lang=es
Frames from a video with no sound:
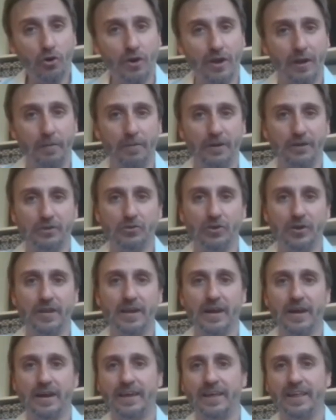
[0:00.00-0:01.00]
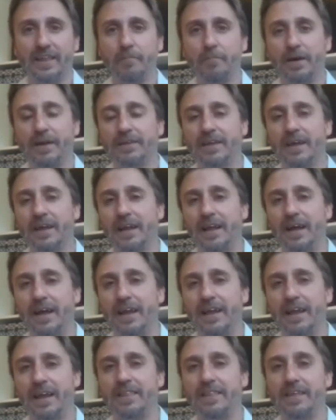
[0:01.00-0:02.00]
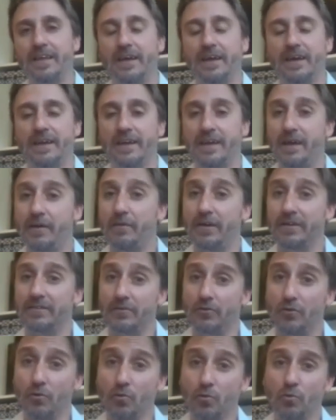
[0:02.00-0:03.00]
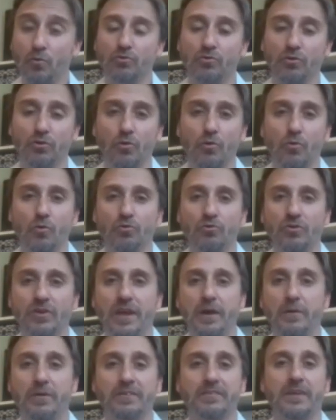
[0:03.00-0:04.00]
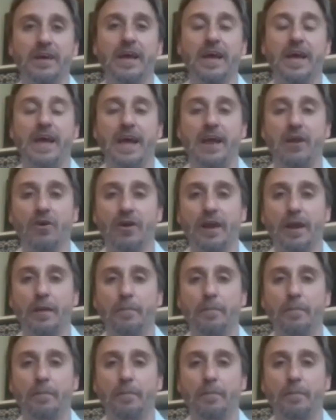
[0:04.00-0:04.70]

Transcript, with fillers: las mayorías que demanda la ley de quiebras y concursos, concursos y quiebras, en lo que